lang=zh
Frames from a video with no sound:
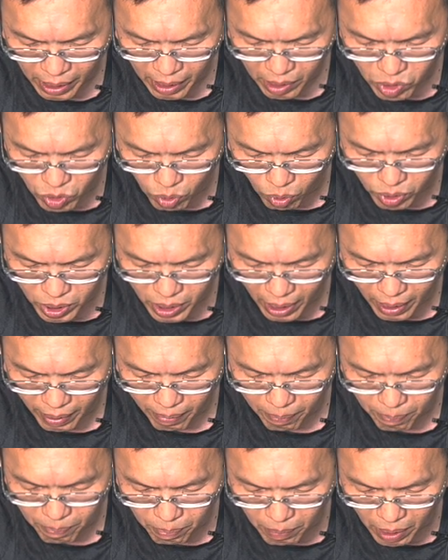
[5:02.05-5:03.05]
走在
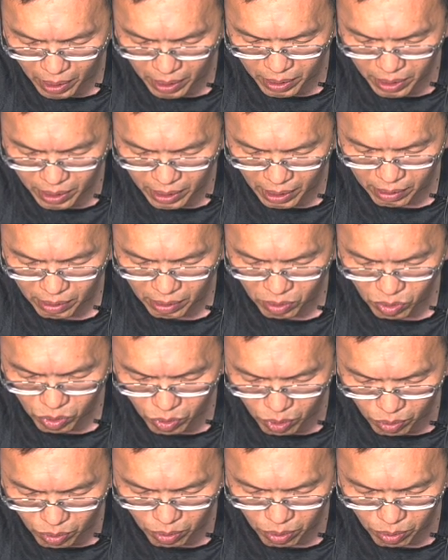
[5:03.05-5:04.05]
蒙神
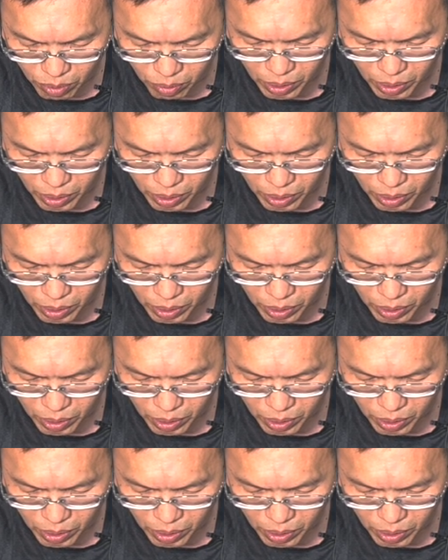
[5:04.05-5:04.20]
祝福